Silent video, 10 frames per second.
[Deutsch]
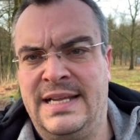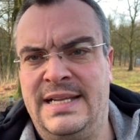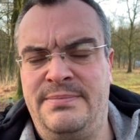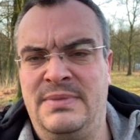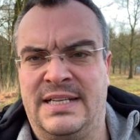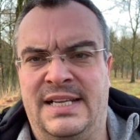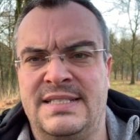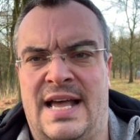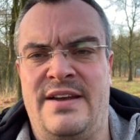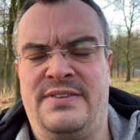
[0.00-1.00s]
Ähm,
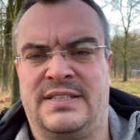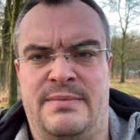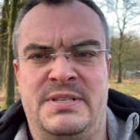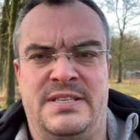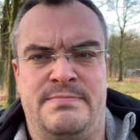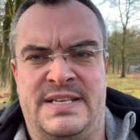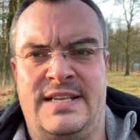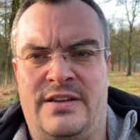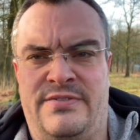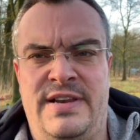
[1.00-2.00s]
ganz einfach, damit sie
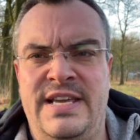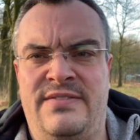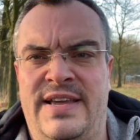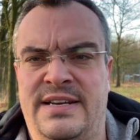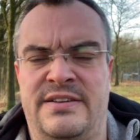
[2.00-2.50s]
besser gepflegt werden,